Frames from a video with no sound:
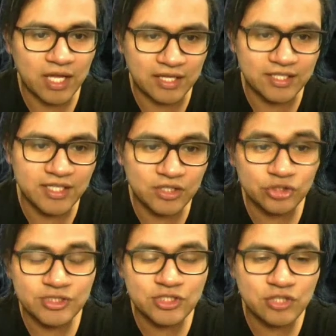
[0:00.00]
Y
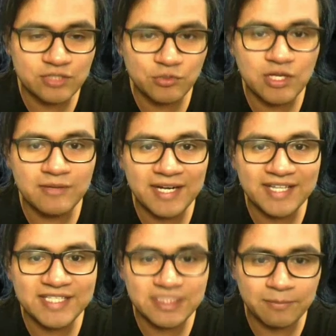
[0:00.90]
entonces yo les voy a hablar de
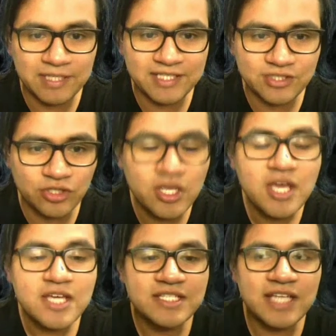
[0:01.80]
esta aplicación.
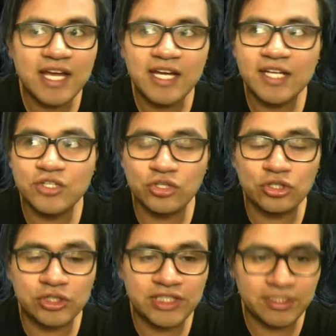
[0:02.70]
Ya yo creo que el
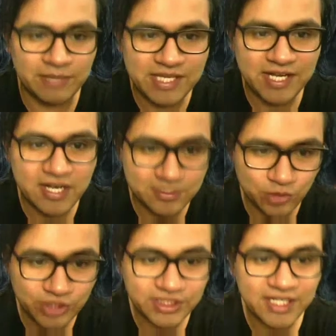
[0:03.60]
día de mañana les voy a
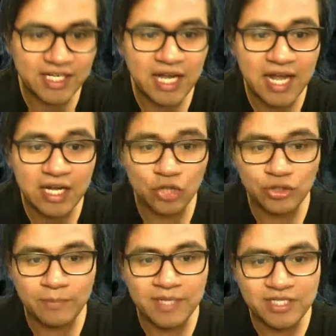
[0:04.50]
traer la, otra
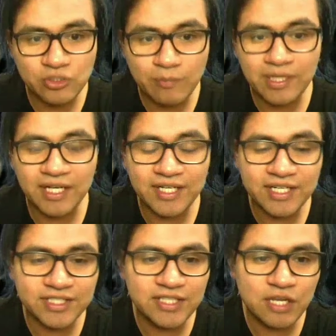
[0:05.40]
aplicación para ganar
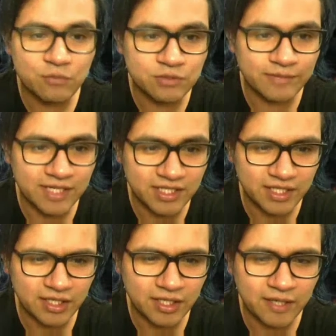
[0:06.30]
dinero, pues para
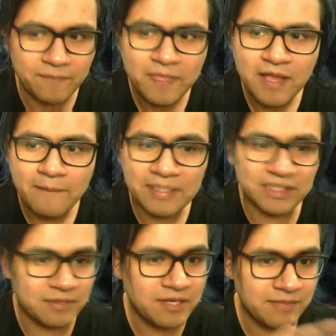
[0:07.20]
que, para
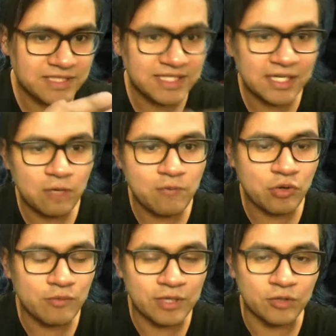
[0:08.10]
también investigarlo un poco
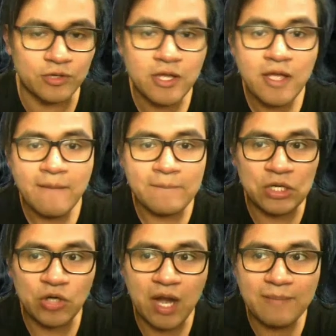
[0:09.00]
mejor. Pero
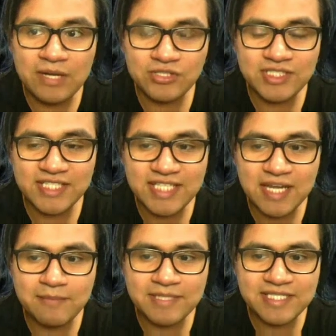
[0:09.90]
al menos esta ya la
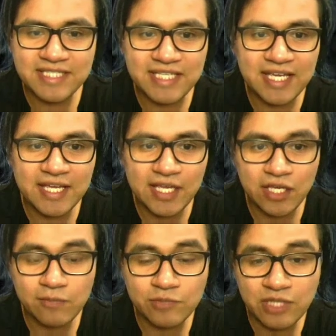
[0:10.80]
investigué y
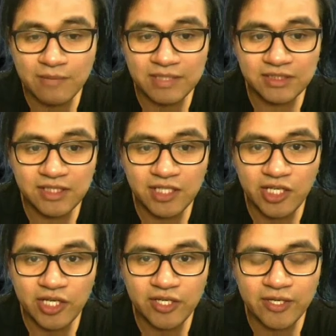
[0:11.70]
pues
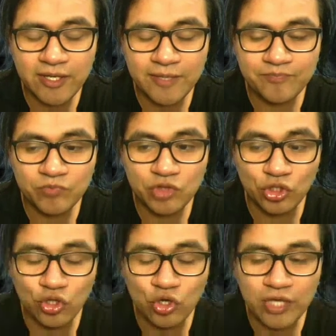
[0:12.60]
realmente eh, todo
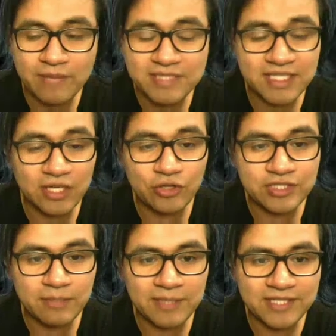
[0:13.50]
lo que he investigado de esta
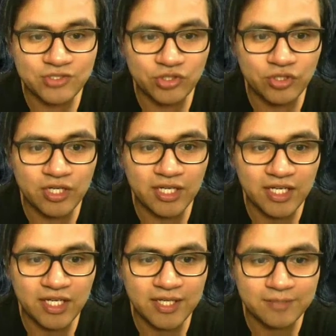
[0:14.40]
aplicación,
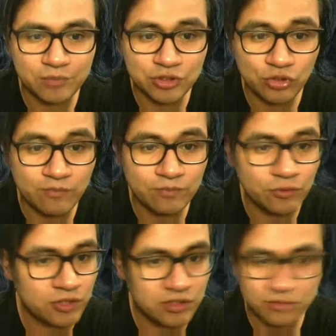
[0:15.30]
eh, pues son
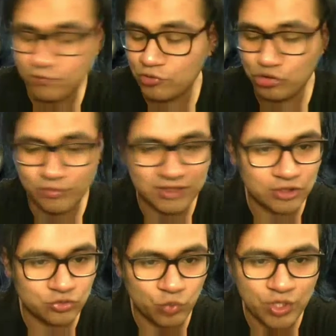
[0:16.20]
puros, puros comentarios
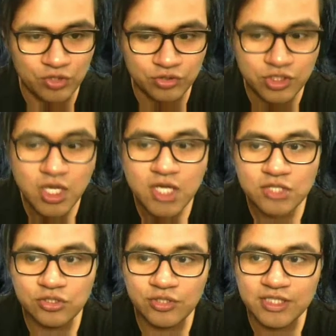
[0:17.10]
buenos,
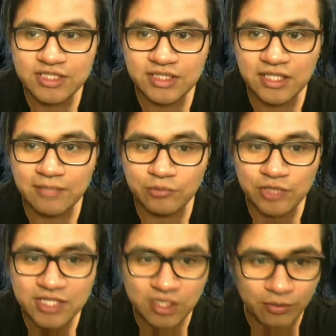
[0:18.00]
son este, puras
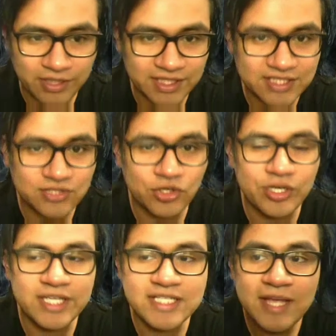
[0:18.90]
recomendaciones.